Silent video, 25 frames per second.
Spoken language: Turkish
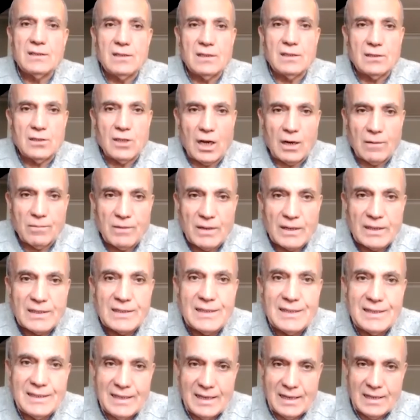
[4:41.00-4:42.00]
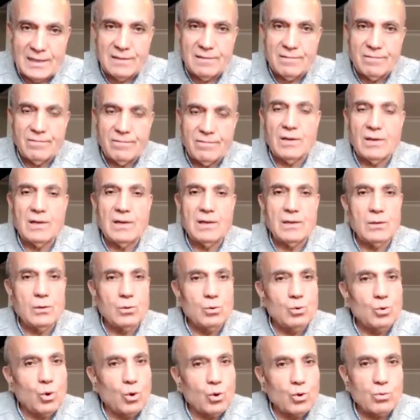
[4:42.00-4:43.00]
tarafları dinleyen
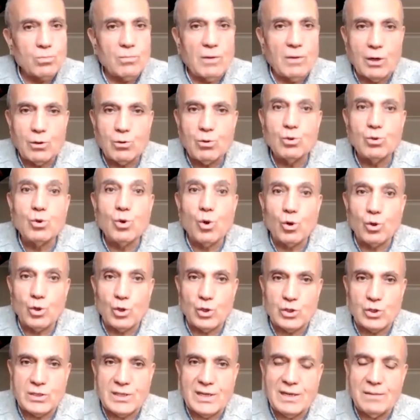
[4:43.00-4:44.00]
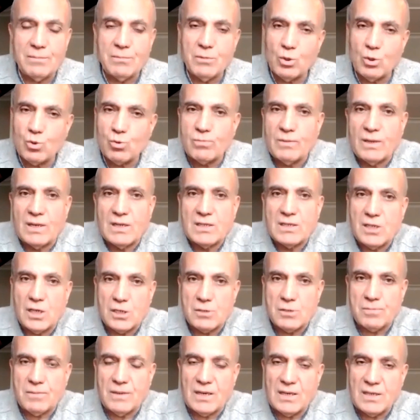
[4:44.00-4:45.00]
ve doğru makul yol gösteren bir uzmanla
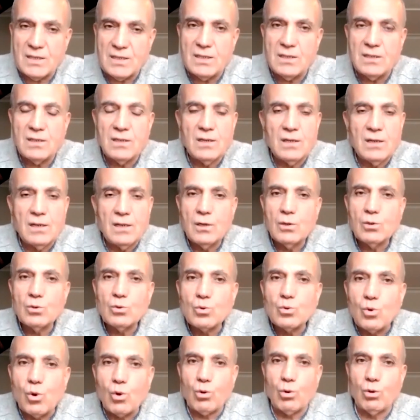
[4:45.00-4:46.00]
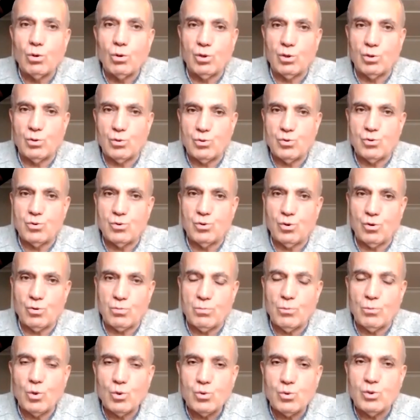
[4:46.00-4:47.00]
çalışmalarının doğru olduğunu
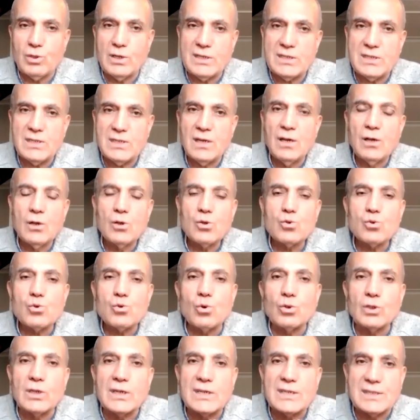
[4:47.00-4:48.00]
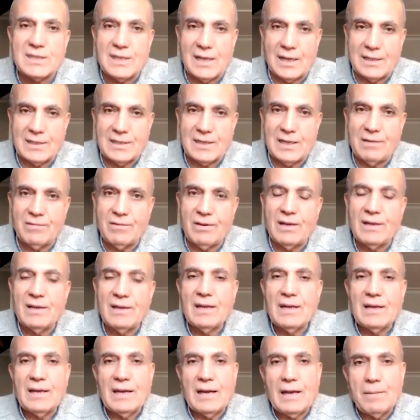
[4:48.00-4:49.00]
düşünüyorum. O süreç son derece tehlikeli ve
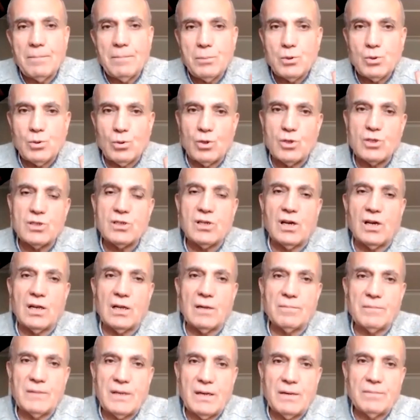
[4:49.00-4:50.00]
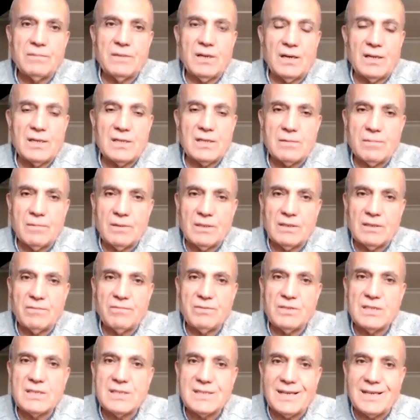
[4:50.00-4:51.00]
hem psikolojik anlamda hem de aynı zamanda
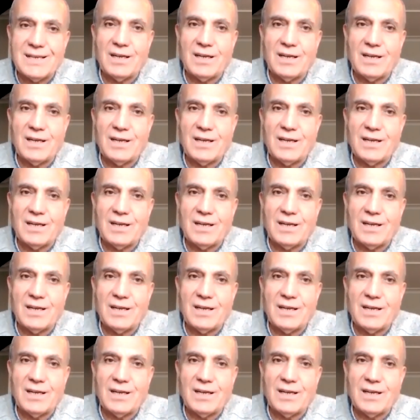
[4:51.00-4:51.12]
fiziksel